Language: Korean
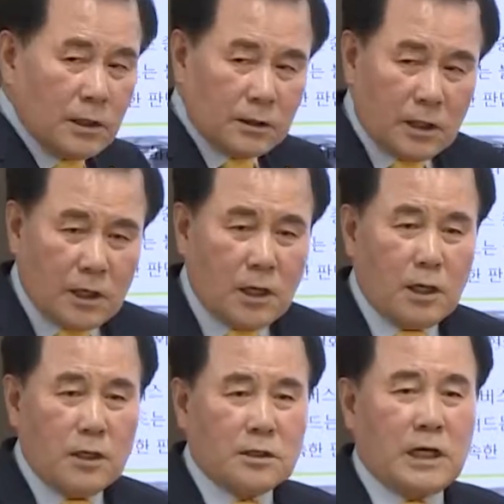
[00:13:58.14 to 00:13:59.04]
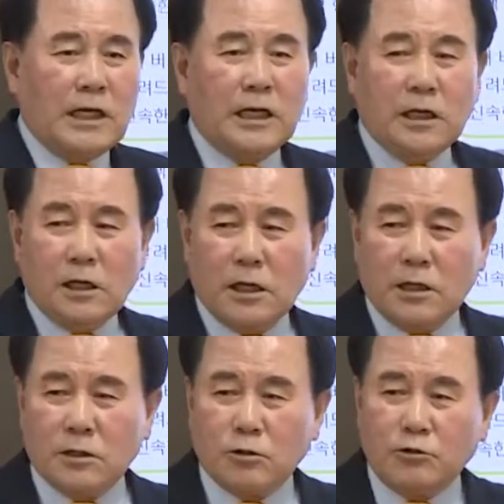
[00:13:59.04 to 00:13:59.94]
다 장애를
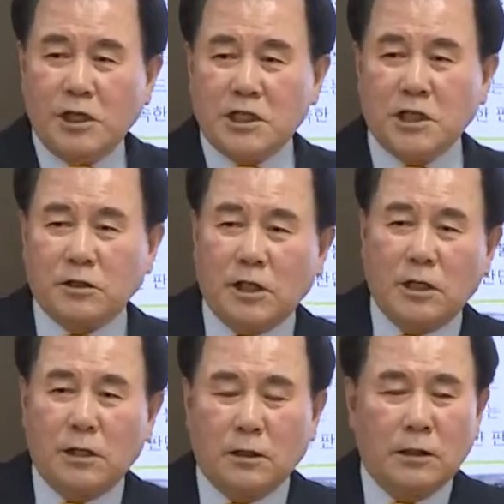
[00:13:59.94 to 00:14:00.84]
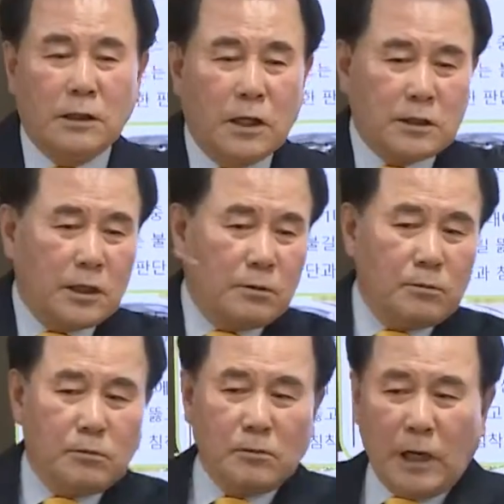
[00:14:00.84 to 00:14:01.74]
가지고 휠체어 탄
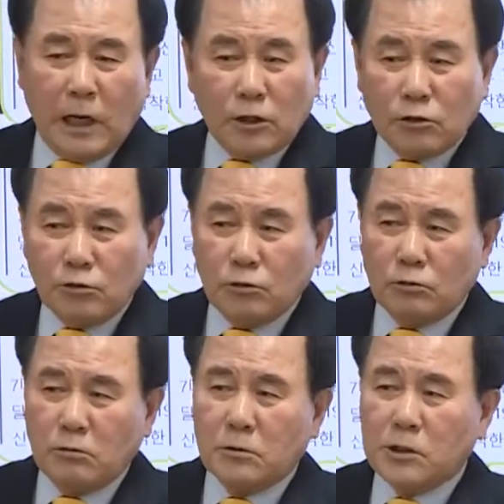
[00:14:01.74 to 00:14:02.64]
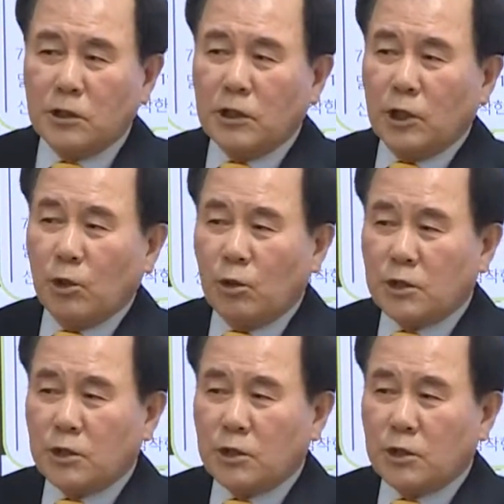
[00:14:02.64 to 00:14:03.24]
학생 안고 뛰어내려고